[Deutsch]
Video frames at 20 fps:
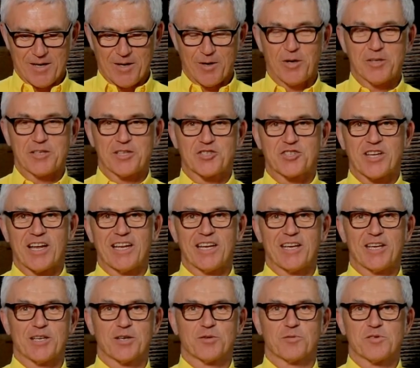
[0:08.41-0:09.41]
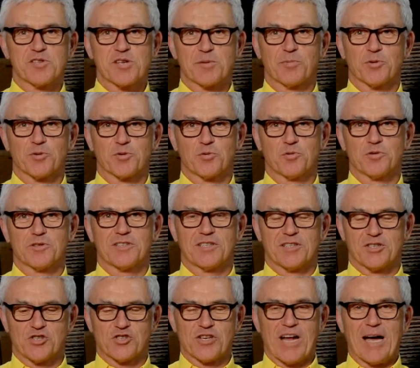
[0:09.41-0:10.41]
Heute stelle ich Ihnen unser Produkt
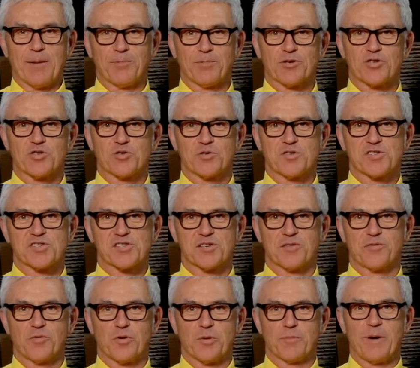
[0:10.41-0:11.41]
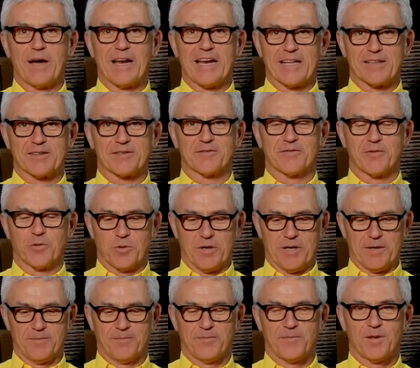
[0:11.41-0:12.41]
Stapelschutz für Paletten
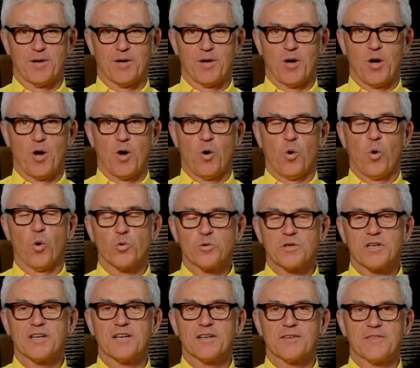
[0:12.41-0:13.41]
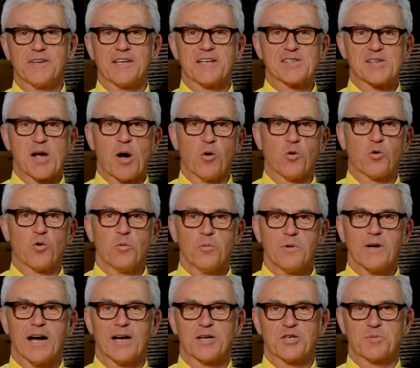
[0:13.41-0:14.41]
vor oder wie es auch
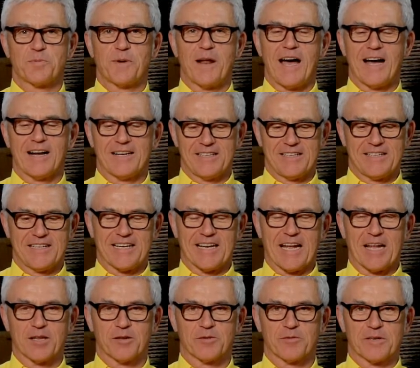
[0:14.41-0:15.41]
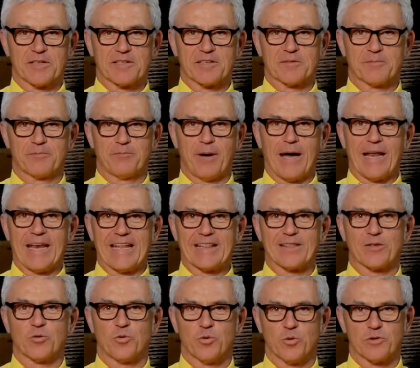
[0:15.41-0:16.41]
umgangssprachlich genannt wird,
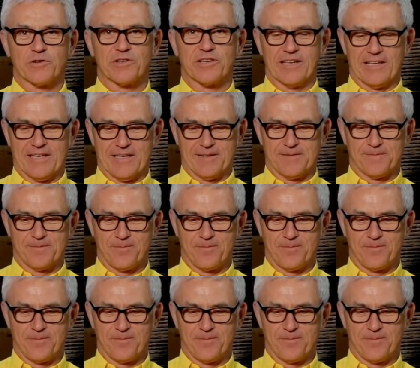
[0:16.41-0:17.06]
Palettenhütchen.